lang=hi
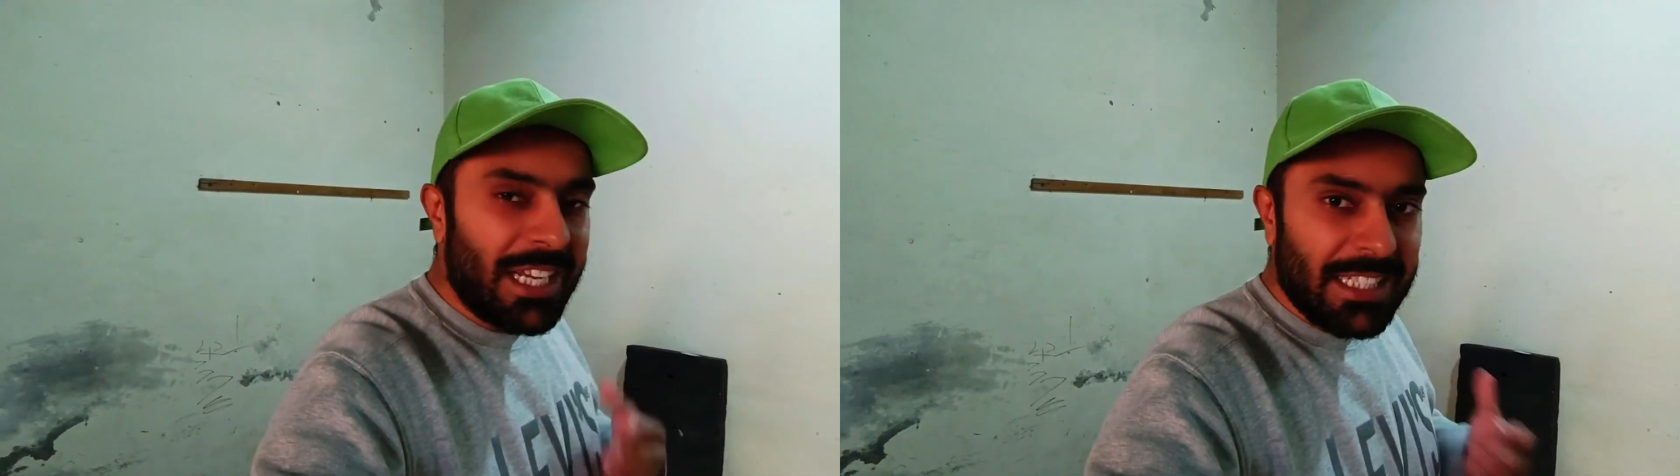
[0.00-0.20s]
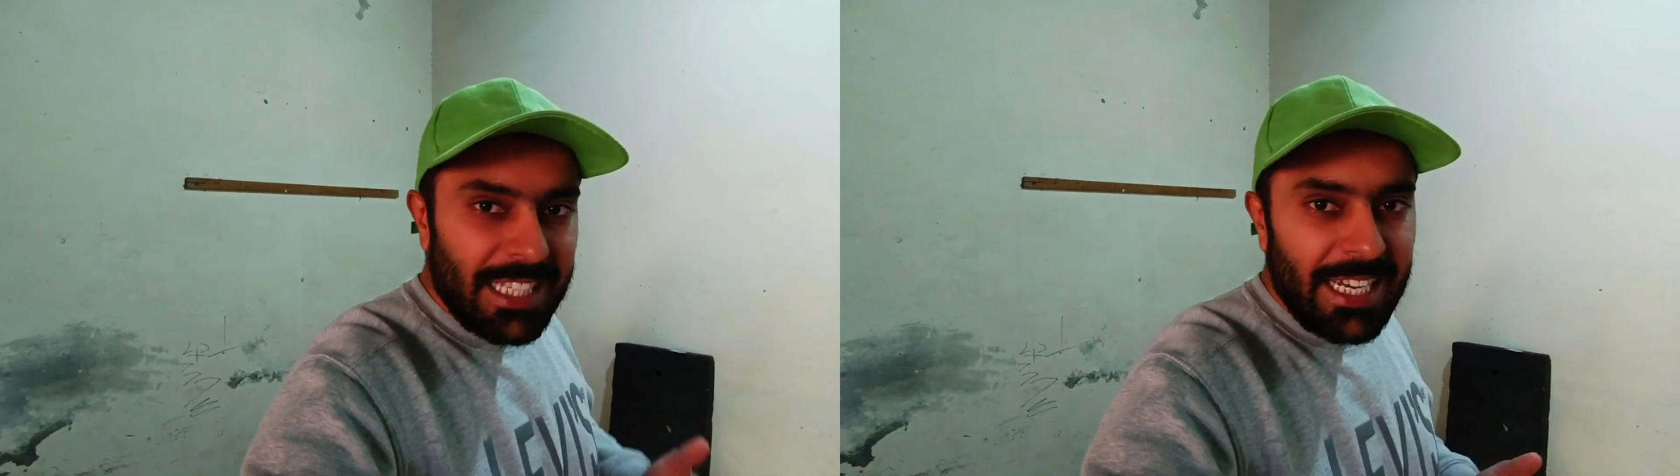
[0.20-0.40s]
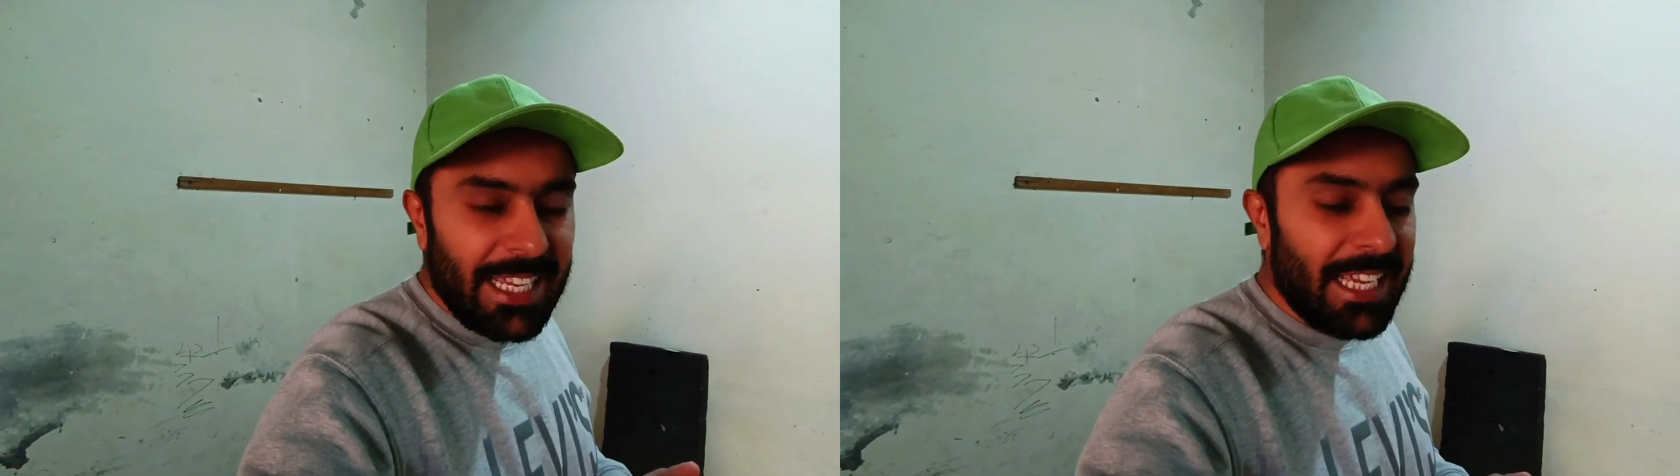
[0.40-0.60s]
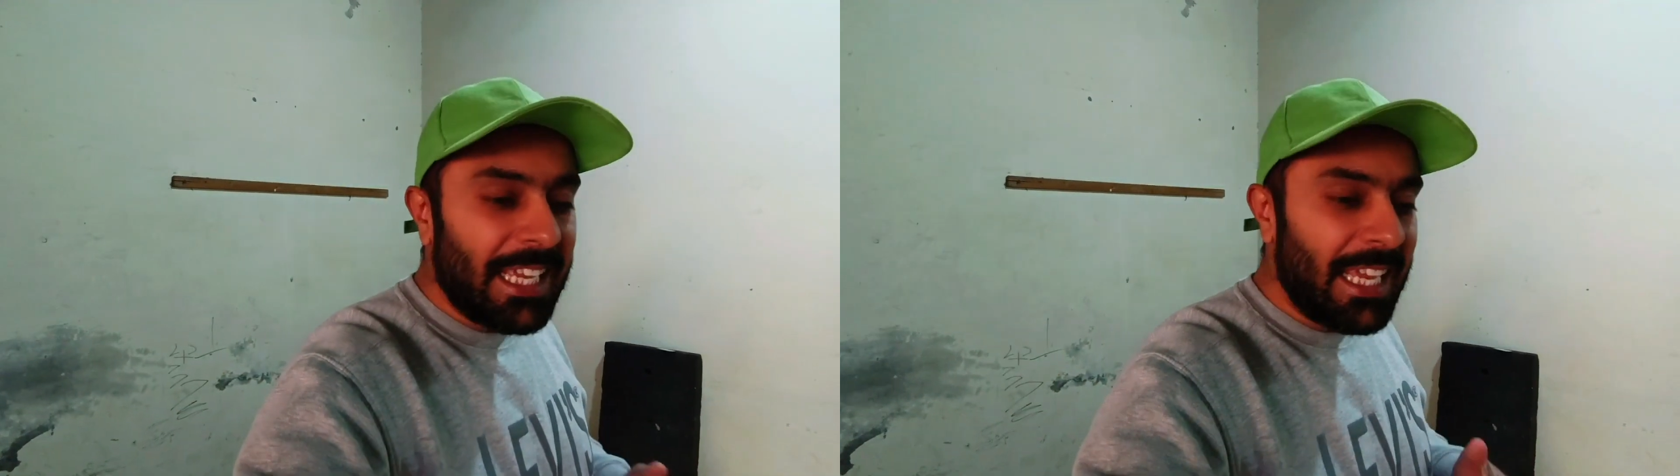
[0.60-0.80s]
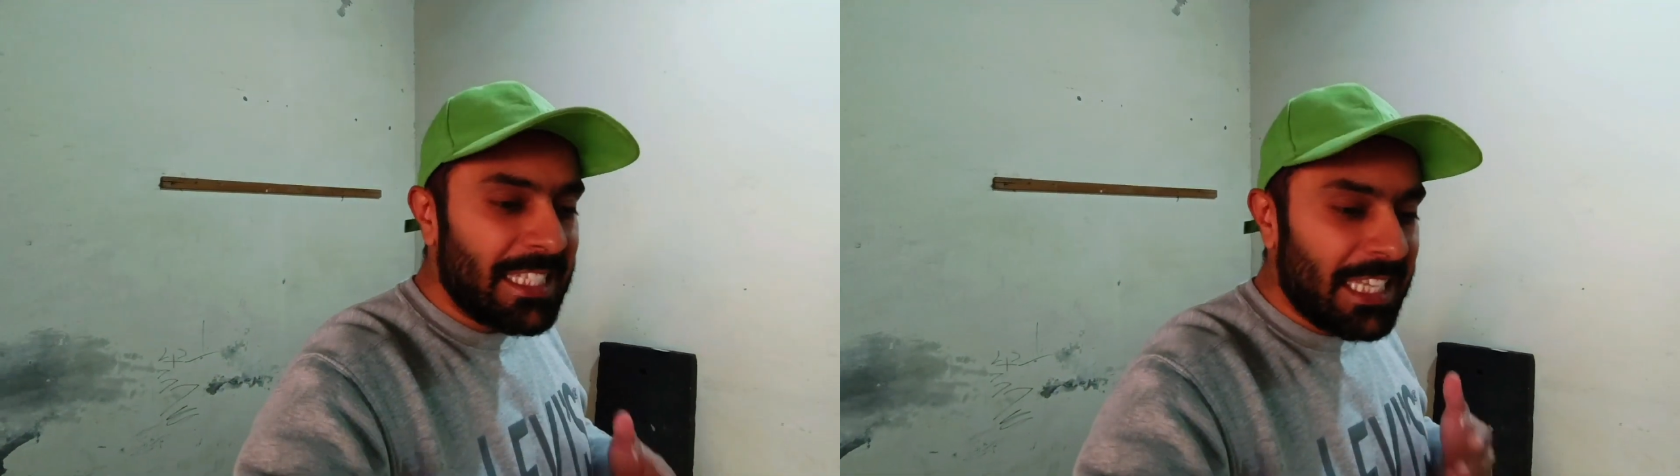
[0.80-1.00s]
करते रहेंगे
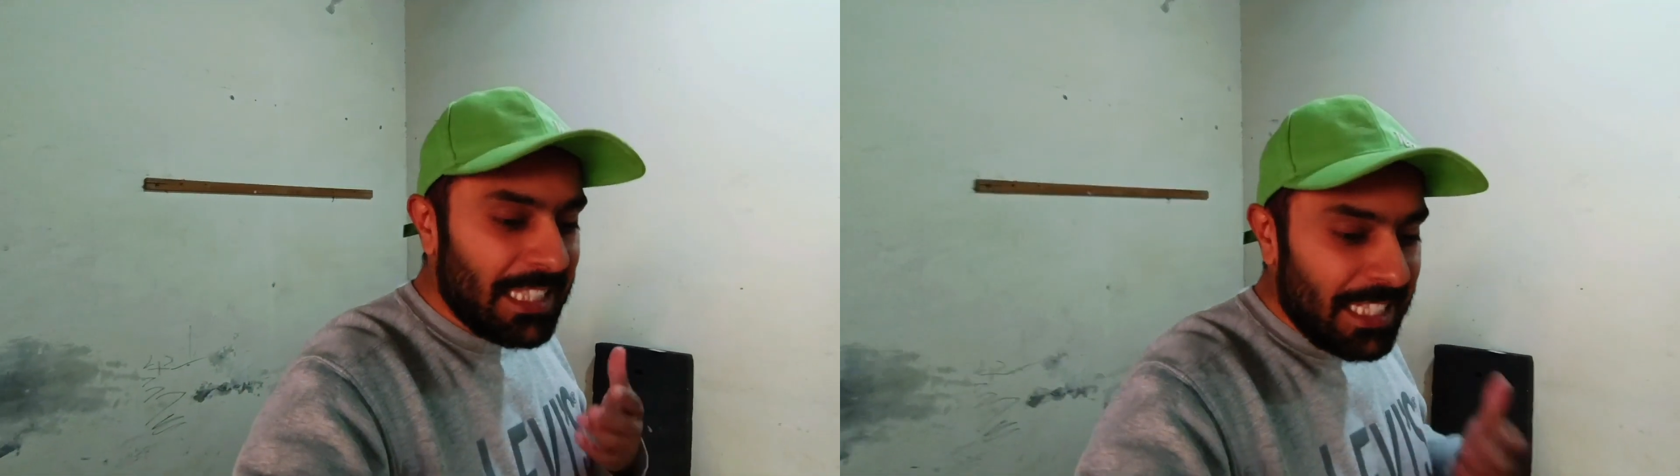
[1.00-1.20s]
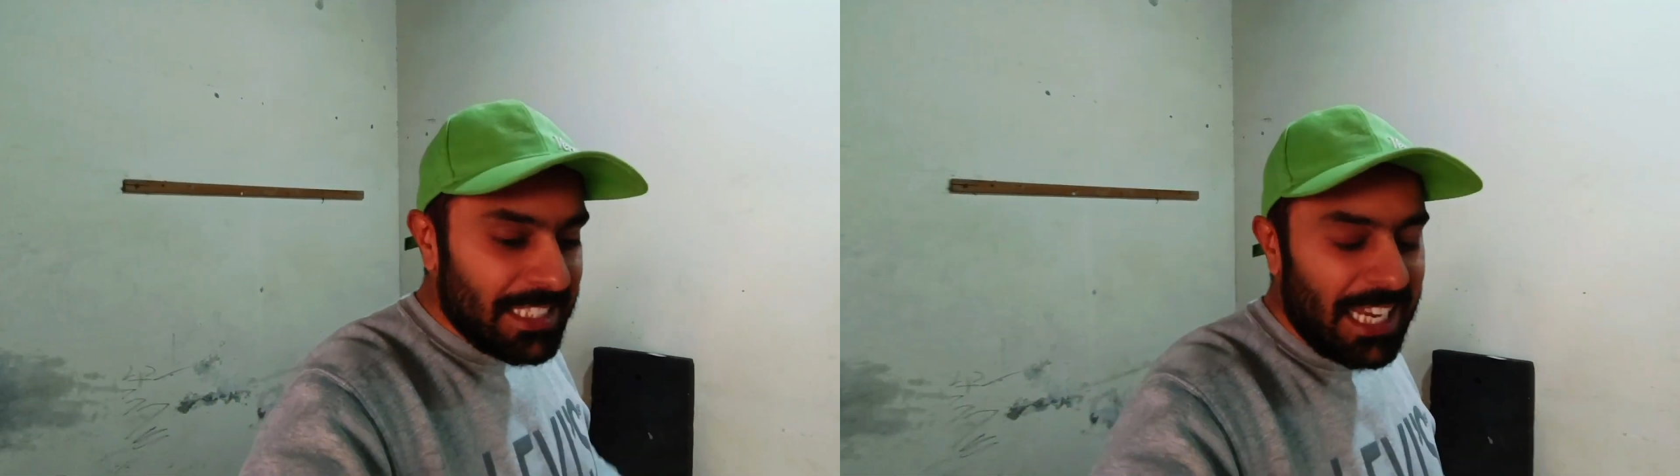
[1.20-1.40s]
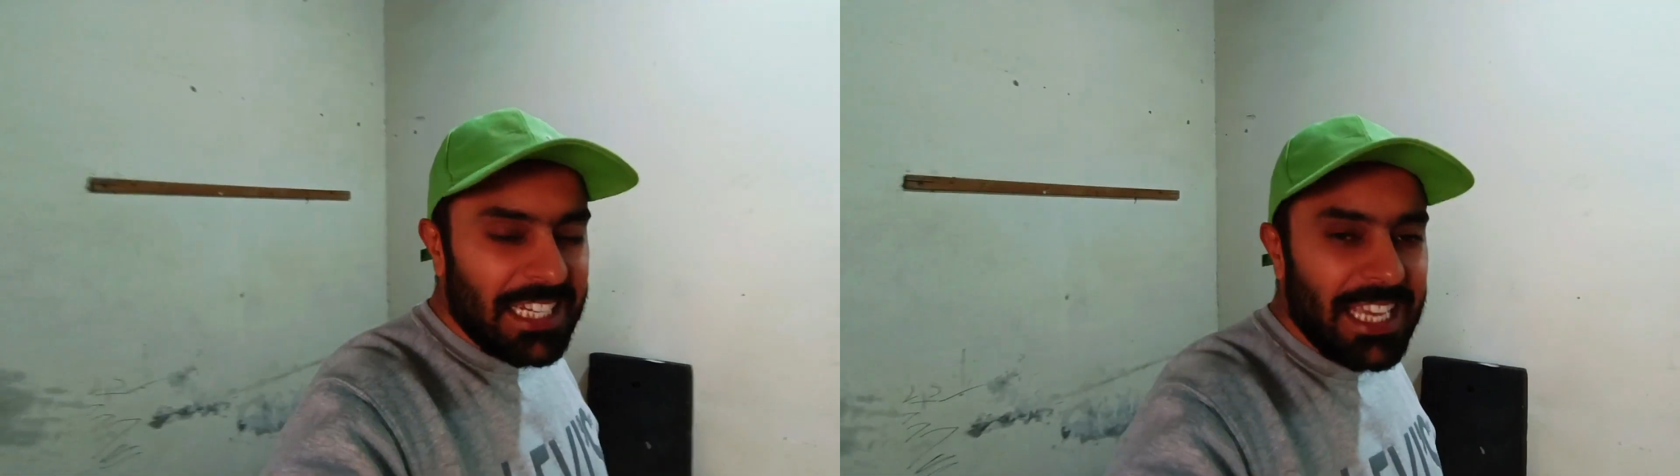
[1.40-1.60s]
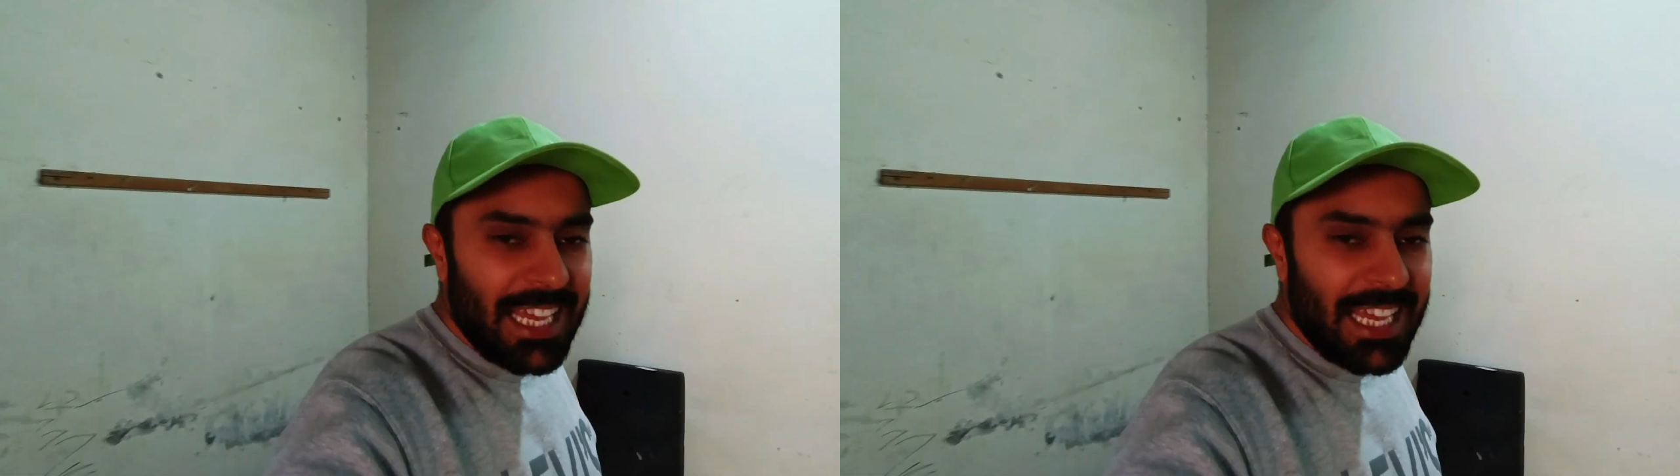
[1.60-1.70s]
कि इसके अंदर चल